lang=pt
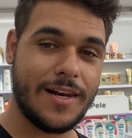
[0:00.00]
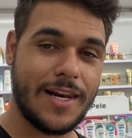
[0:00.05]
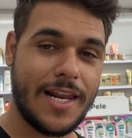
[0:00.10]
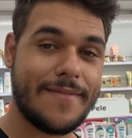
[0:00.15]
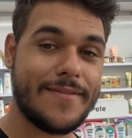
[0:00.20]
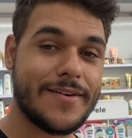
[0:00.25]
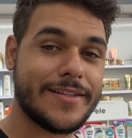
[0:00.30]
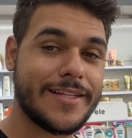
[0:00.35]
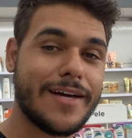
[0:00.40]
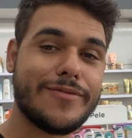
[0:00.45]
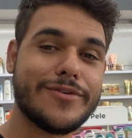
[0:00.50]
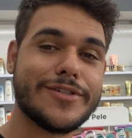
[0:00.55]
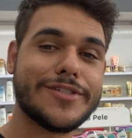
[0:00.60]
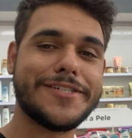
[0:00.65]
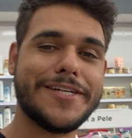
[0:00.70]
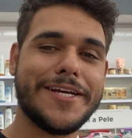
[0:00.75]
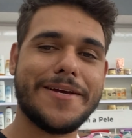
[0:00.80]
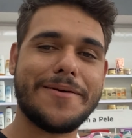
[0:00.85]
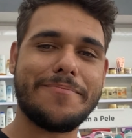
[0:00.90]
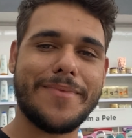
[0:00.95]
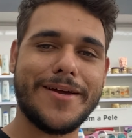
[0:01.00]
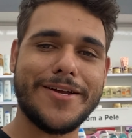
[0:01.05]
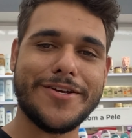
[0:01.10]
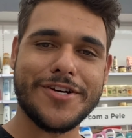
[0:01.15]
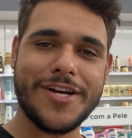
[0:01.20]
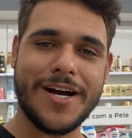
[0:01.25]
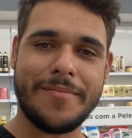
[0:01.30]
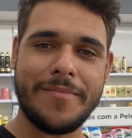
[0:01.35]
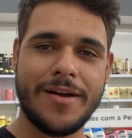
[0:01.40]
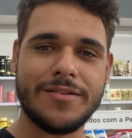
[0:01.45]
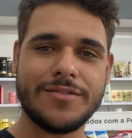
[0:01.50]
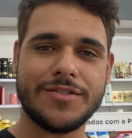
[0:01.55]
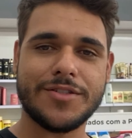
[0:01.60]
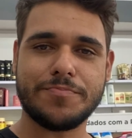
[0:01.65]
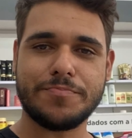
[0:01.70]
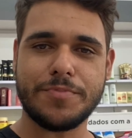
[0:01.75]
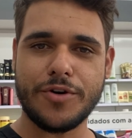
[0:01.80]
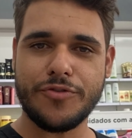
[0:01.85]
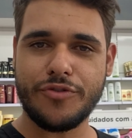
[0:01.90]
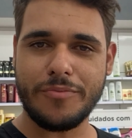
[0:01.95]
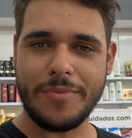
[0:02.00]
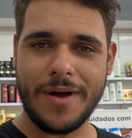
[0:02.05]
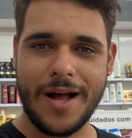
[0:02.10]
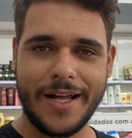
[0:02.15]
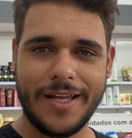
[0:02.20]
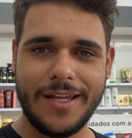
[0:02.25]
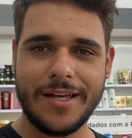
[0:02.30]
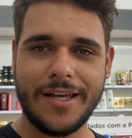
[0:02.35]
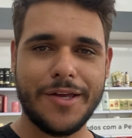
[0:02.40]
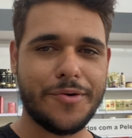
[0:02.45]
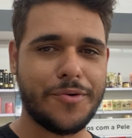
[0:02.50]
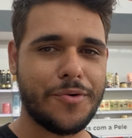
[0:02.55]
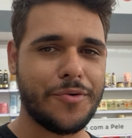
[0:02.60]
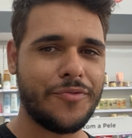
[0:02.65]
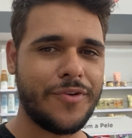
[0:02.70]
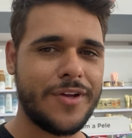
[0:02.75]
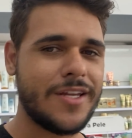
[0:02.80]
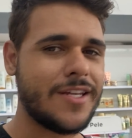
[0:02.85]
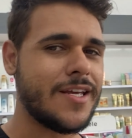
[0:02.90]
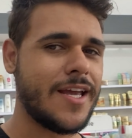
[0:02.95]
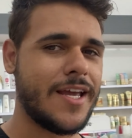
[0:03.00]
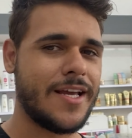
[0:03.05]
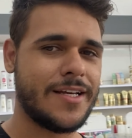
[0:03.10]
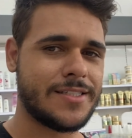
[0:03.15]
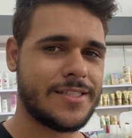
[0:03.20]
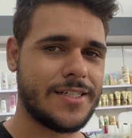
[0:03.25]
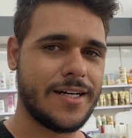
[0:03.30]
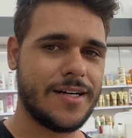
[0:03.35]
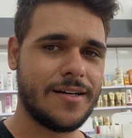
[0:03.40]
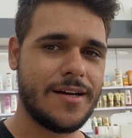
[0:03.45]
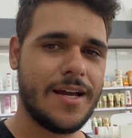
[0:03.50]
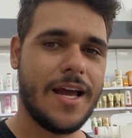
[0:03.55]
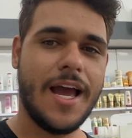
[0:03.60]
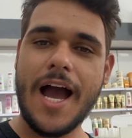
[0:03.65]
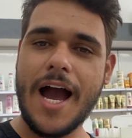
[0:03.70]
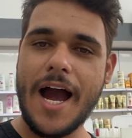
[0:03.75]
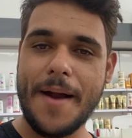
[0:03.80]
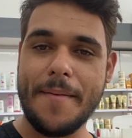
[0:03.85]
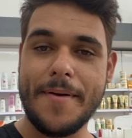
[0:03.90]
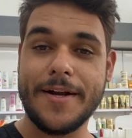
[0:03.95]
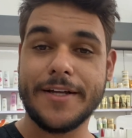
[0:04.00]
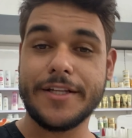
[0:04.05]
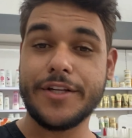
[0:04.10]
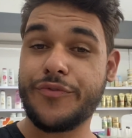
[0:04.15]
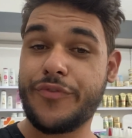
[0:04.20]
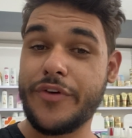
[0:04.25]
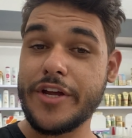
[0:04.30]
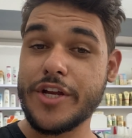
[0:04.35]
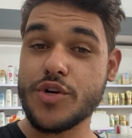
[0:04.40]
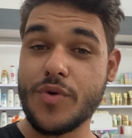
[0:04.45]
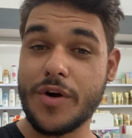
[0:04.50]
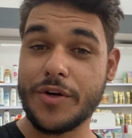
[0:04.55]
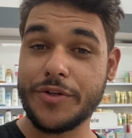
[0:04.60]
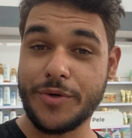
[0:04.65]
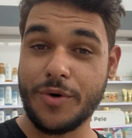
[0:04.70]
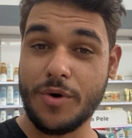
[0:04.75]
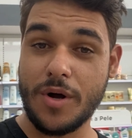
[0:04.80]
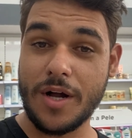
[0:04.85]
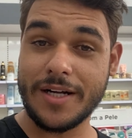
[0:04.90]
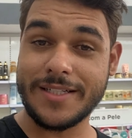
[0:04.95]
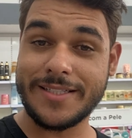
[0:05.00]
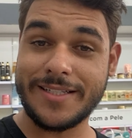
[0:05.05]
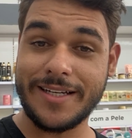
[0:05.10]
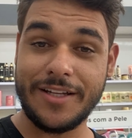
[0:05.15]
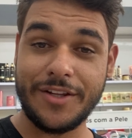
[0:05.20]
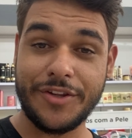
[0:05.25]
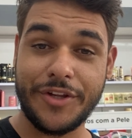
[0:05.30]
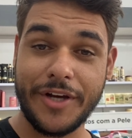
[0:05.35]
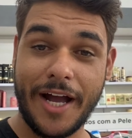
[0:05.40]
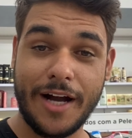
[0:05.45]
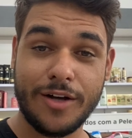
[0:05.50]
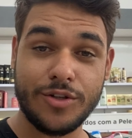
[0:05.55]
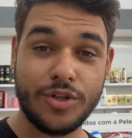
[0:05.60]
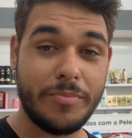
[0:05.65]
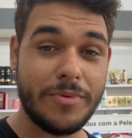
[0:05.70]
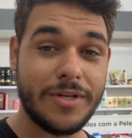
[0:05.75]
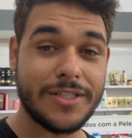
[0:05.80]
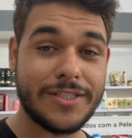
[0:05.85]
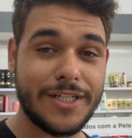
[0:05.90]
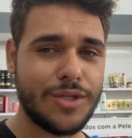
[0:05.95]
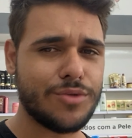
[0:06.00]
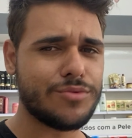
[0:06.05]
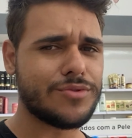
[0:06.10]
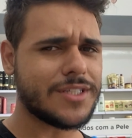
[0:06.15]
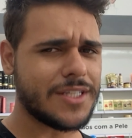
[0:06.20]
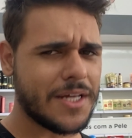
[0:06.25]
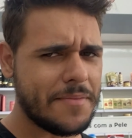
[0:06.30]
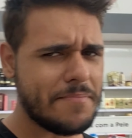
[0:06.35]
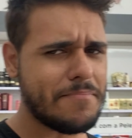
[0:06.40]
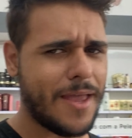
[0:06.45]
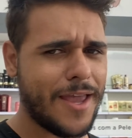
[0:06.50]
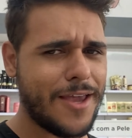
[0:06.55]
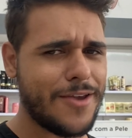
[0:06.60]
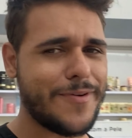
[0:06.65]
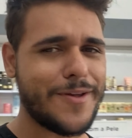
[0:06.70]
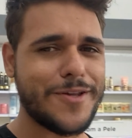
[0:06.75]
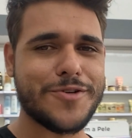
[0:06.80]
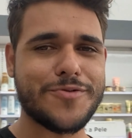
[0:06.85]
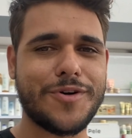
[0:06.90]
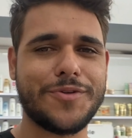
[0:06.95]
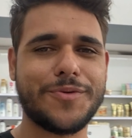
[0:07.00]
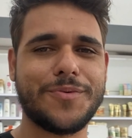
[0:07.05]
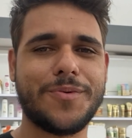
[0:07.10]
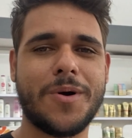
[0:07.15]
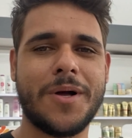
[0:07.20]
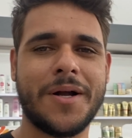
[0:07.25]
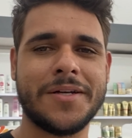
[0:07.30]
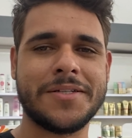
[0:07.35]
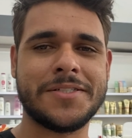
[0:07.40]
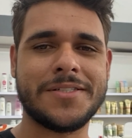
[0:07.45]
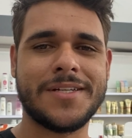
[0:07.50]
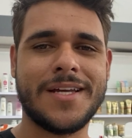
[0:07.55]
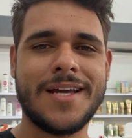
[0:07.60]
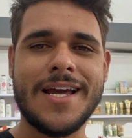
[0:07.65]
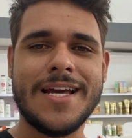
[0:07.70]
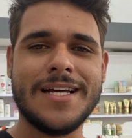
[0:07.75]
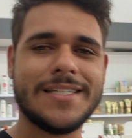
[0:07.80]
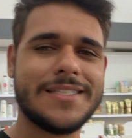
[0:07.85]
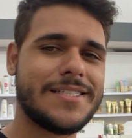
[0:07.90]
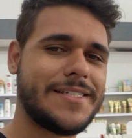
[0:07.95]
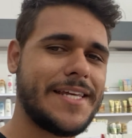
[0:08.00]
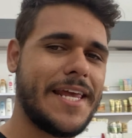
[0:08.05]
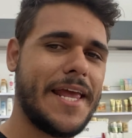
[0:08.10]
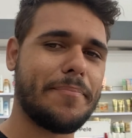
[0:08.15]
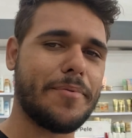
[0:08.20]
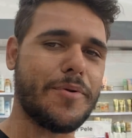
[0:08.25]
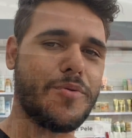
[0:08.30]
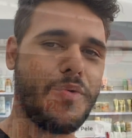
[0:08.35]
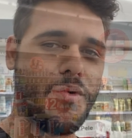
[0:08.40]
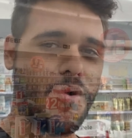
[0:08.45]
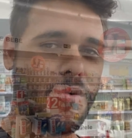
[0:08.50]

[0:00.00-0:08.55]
leva até você medicamentos, perfumaria e conveniência. Aberta 24 horas e entrega a domicílio também 24 horas. Sempre com